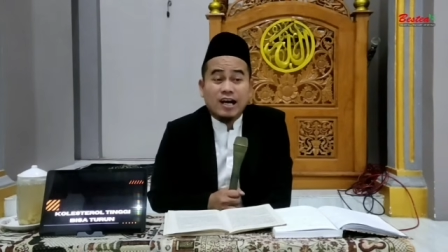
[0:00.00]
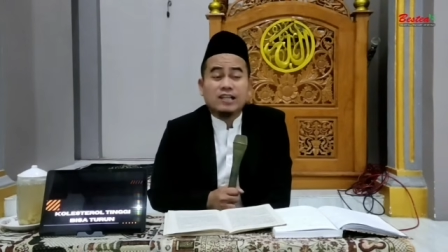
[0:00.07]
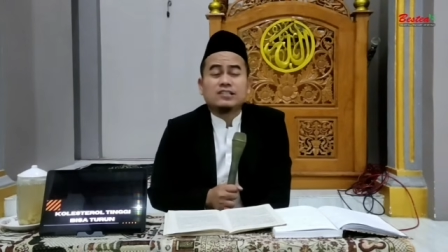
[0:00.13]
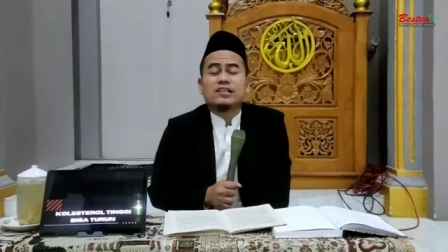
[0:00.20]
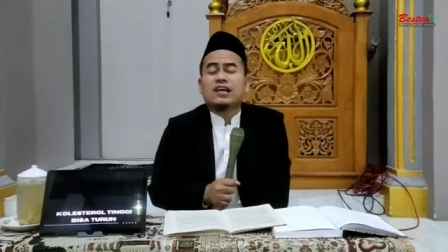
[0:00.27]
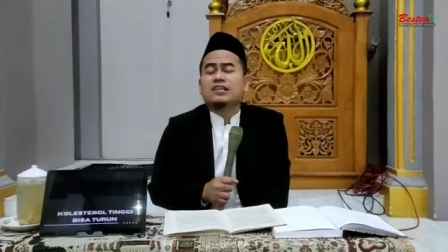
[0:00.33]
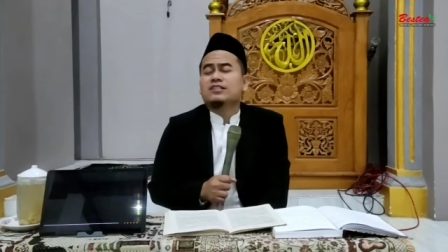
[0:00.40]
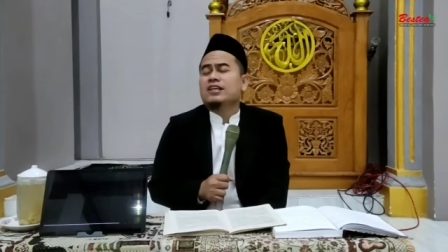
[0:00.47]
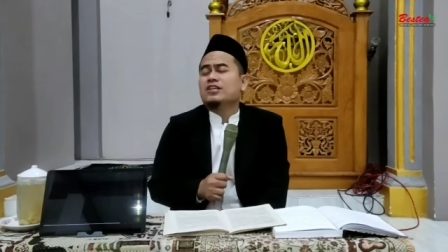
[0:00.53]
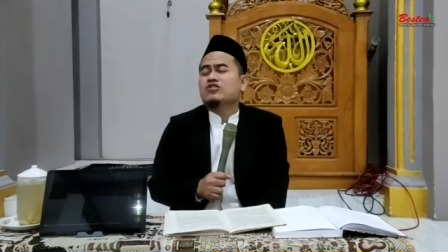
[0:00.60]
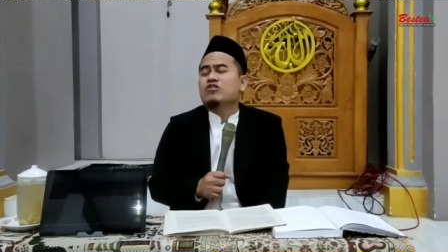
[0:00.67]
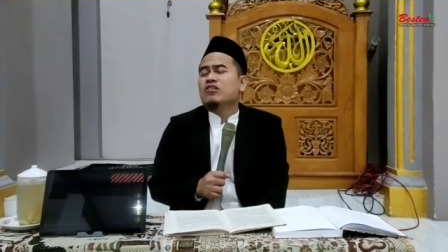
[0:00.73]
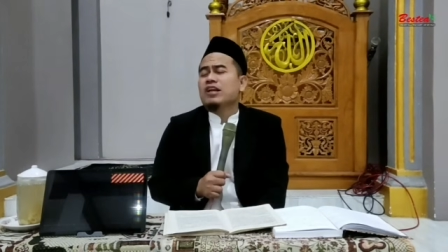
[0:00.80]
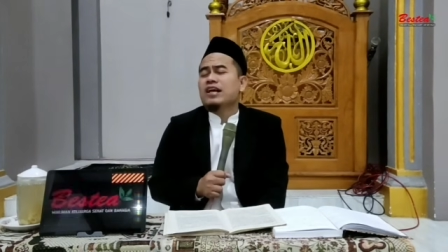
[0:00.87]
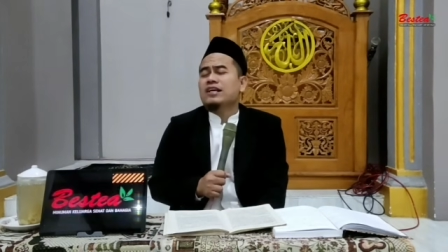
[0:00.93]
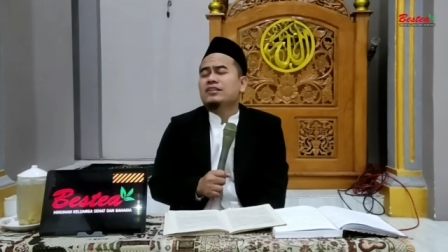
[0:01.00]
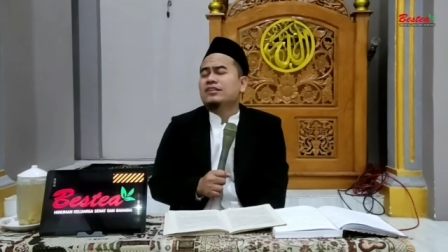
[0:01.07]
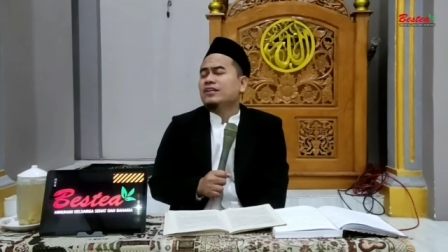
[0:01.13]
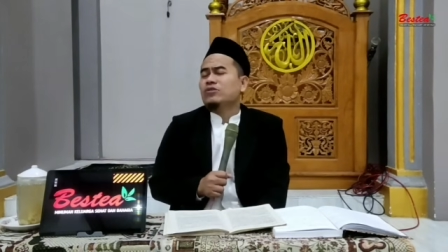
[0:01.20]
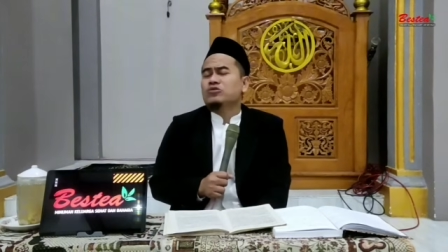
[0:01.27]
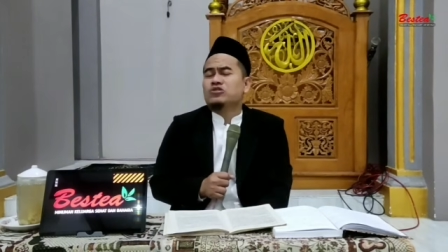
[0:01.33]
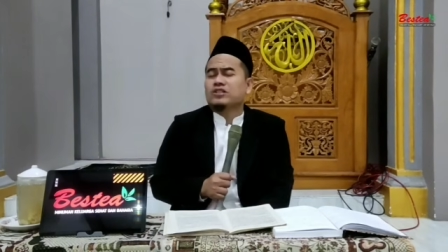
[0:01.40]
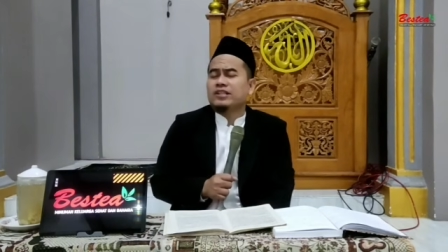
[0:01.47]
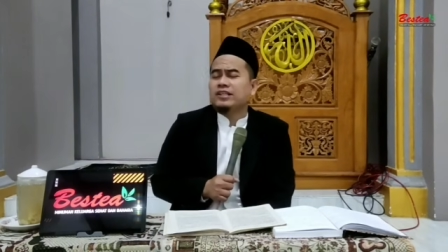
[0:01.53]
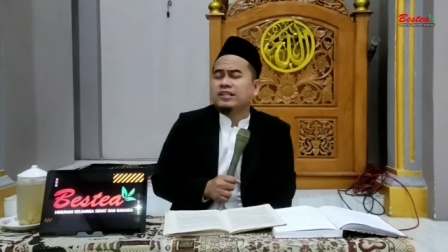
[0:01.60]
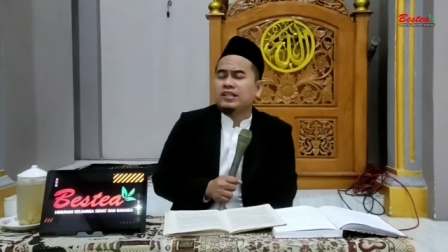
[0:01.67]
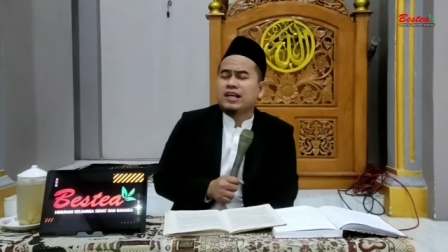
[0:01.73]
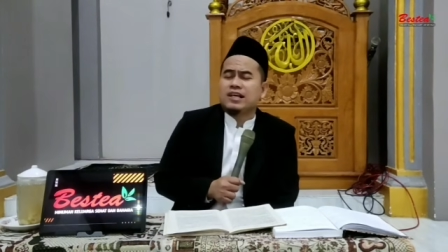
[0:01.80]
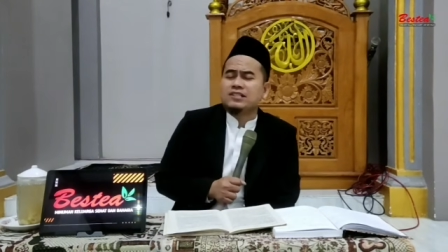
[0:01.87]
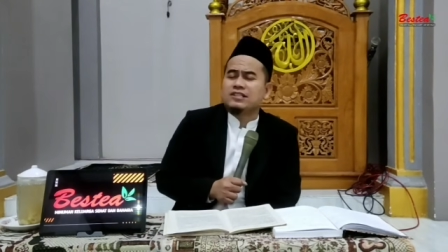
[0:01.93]
ajak-ajak sholat terus
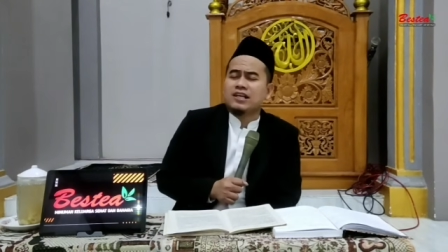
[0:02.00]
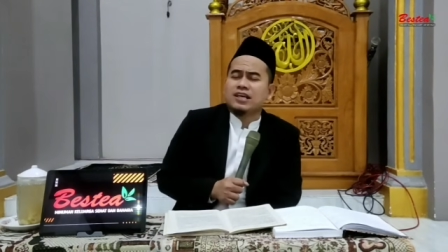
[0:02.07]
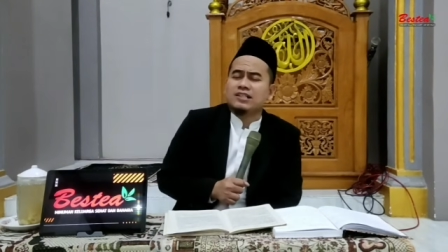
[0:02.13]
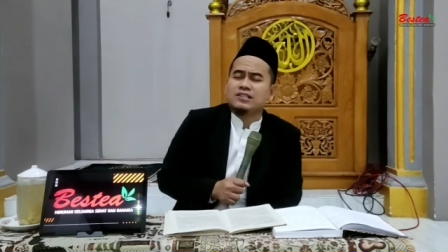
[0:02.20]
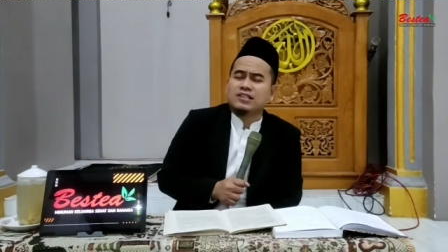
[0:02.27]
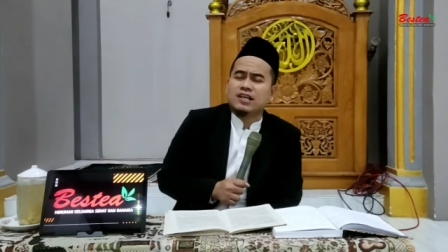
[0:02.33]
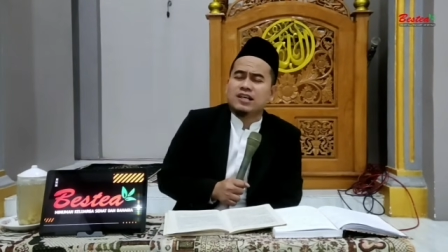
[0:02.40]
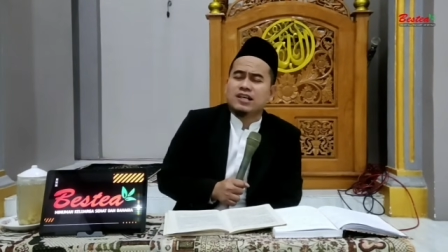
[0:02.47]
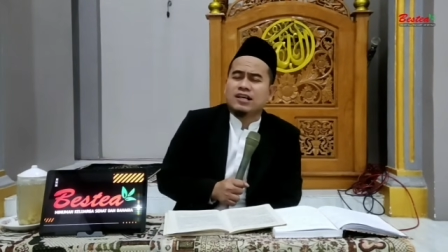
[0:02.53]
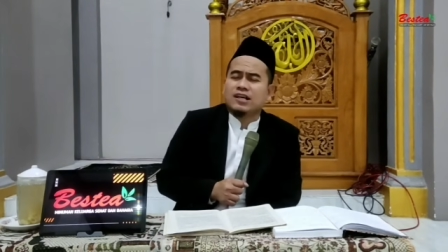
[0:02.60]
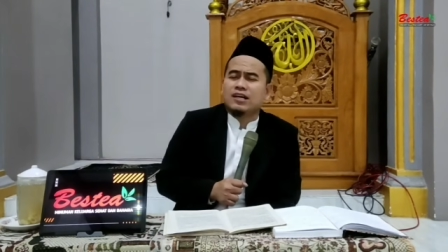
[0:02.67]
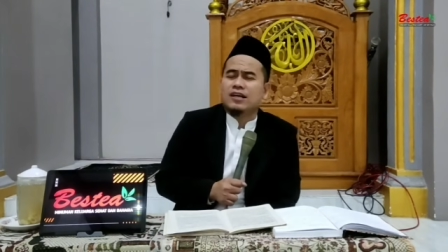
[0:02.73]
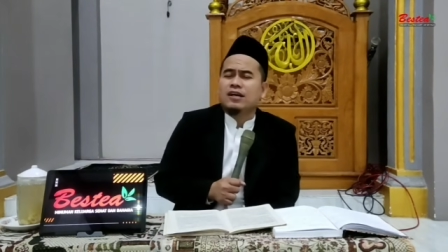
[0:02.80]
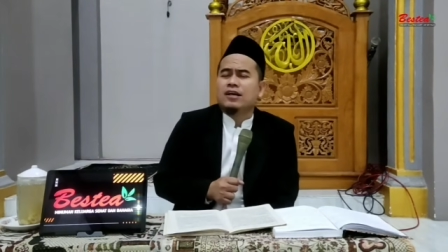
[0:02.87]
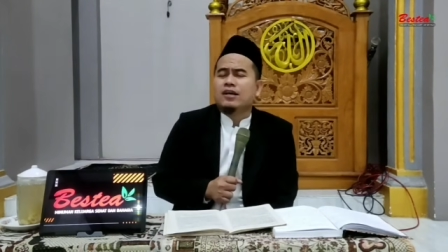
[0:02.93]
ke ajak-ajak